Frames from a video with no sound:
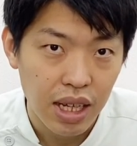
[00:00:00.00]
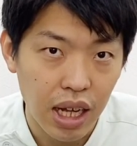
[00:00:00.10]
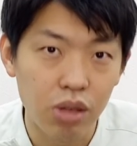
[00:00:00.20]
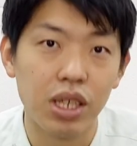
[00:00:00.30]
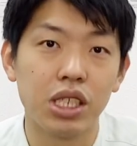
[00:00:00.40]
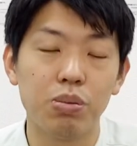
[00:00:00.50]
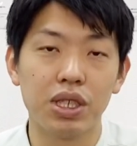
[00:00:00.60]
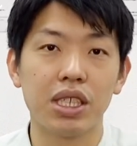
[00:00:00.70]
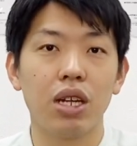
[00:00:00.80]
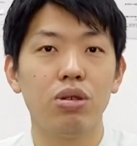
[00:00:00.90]
あとは自分
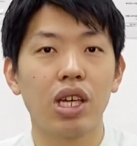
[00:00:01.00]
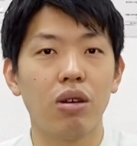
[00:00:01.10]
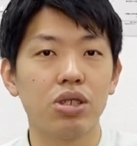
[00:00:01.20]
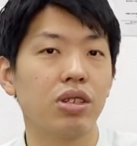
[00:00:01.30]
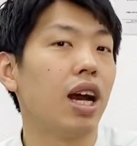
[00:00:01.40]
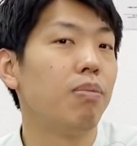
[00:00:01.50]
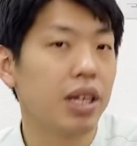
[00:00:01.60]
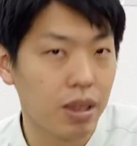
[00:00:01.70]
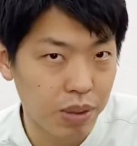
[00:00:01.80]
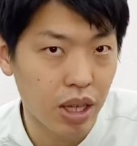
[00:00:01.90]
でセルフケアをちょっと頑
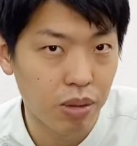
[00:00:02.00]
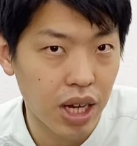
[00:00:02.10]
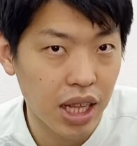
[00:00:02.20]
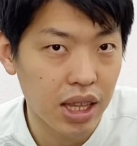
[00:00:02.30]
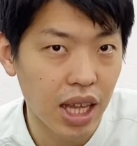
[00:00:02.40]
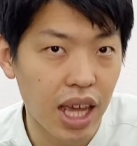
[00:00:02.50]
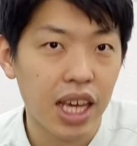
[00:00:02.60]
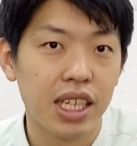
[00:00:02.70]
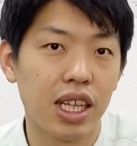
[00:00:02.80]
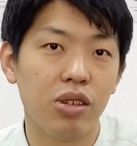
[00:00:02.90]
張ってみてもらっ
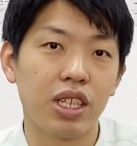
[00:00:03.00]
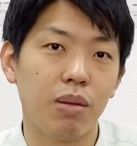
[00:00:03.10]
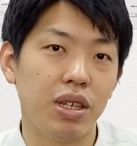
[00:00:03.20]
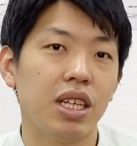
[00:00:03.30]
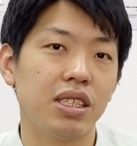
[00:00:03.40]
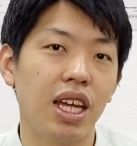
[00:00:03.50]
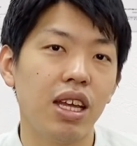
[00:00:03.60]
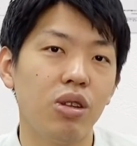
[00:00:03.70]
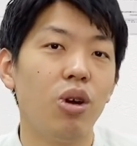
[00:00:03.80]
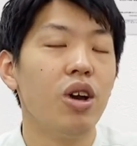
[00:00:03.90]
て、膝の痛みです
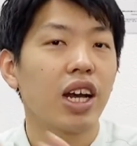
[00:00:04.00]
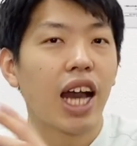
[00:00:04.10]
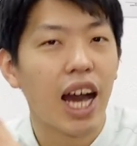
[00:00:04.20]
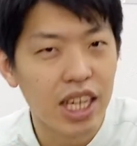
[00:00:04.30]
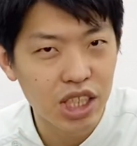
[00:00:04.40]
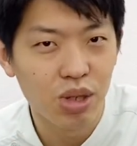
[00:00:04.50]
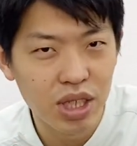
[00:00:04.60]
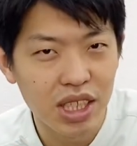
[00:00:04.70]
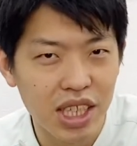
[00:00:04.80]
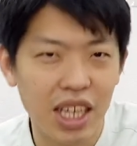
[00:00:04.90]
ね、の解消
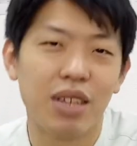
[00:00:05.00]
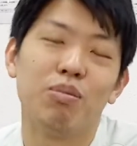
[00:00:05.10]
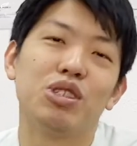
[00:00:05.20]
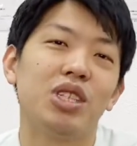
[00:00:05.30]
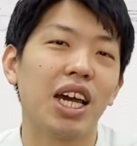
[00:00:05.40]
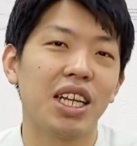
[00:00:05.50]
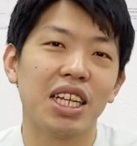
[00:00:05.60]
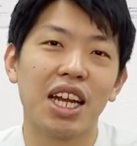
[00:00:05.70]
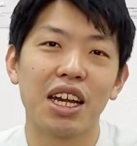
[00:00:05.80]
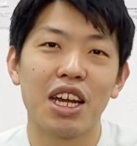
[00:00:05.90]
にぜひもうつなげて
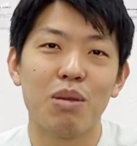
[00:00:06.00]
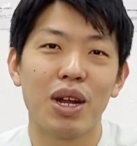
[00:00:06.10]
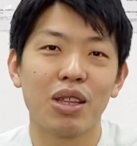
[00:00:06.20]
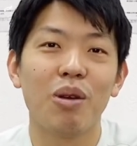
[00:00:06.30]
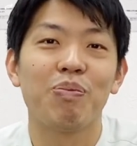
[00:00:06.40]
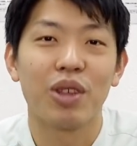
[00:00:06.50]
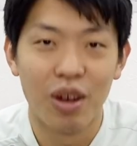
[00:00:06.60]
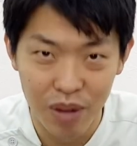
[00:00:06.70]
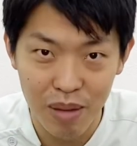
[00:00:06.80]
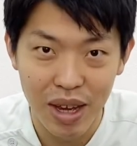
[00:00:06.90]
いただければなと
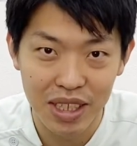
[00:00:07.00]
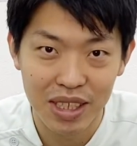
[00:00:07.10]
思いま